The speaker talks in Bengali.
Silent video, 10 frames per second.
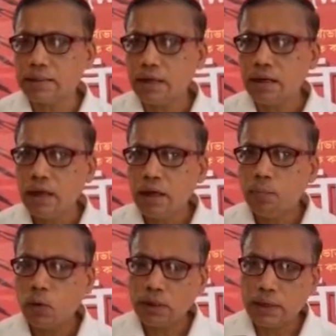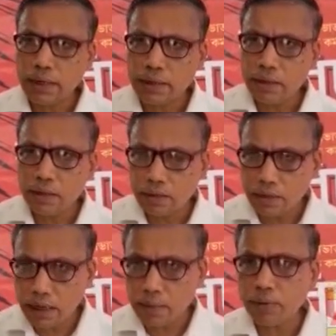আছে প্রত্যেক
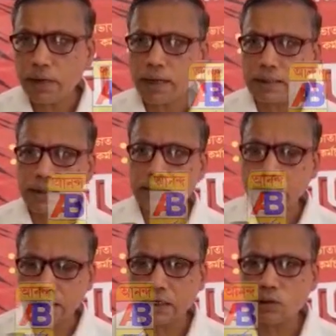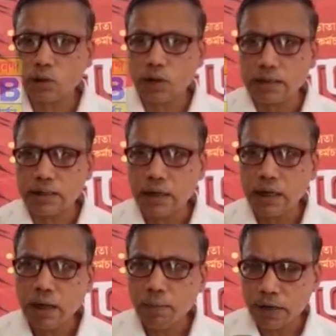ডিএমএর কাছে জেলা শাসকের কাছে
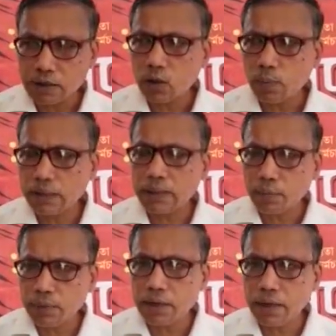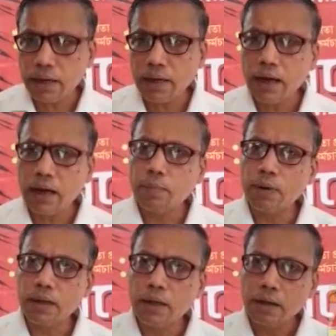পাঁচ দফা দাবি নিয়ে
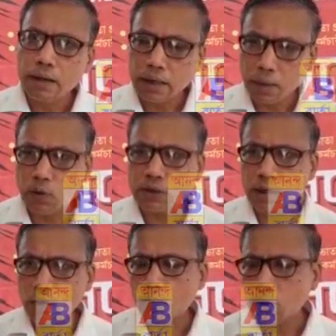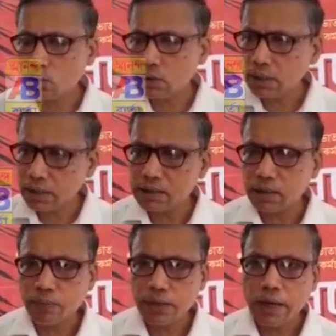আমরা ডেপুটেশন কর্মসূচি নিচ্ছি
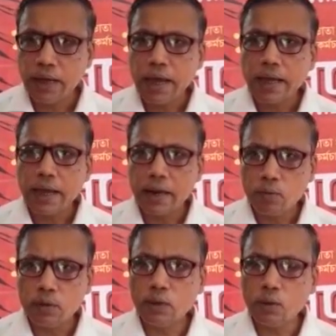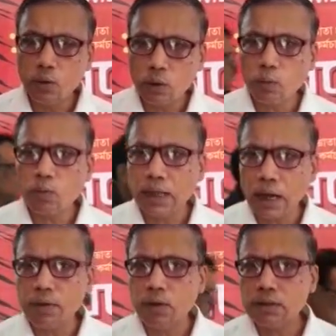এর মধ্যে অন্যতম
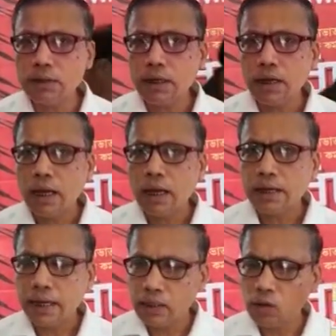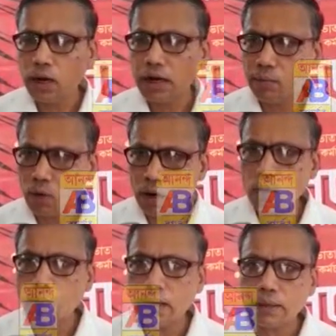দাবি হচ্ছে কেন্দ্রীয় হারে মহার্ঘ
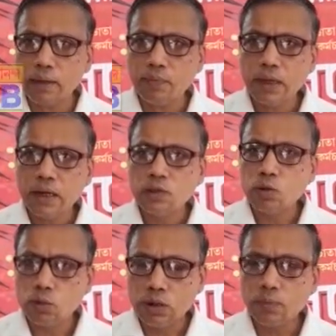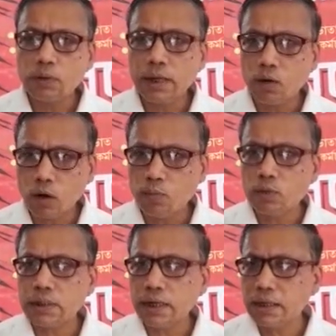ভাতা চুক্তি প্রথায়
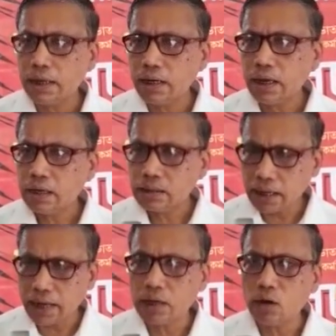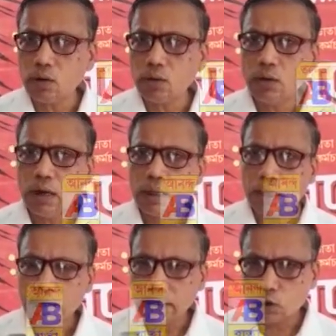কর্মচারীদের স্থায়ীকরণ
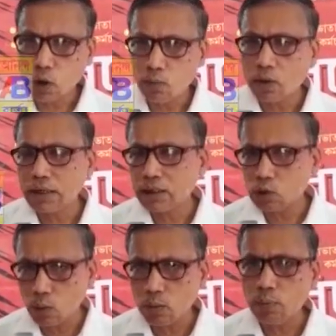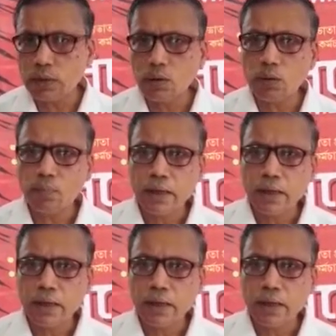তাদের সমকাজে সমবেতন